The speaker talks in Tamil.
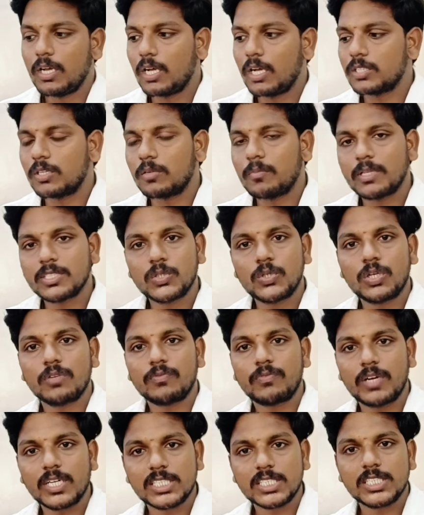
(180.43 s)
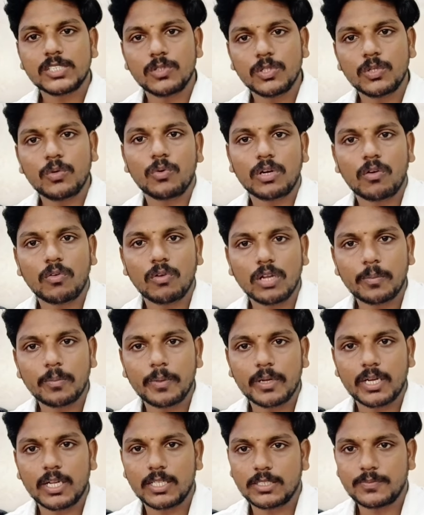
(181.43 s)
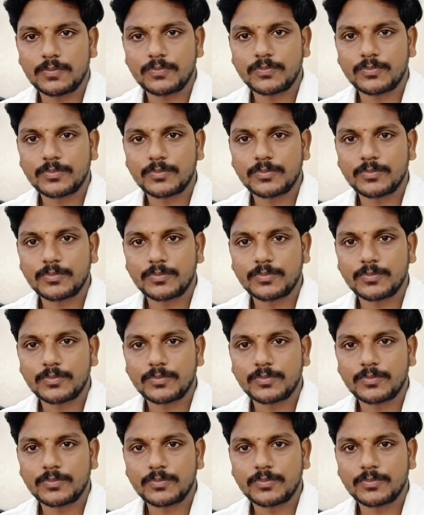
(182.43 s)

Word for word: அதோட மசிலோட ஃபங்க்ஷன்ஸ் வந்து ஒழுங்காக உங்களுக்கு பண்ணாது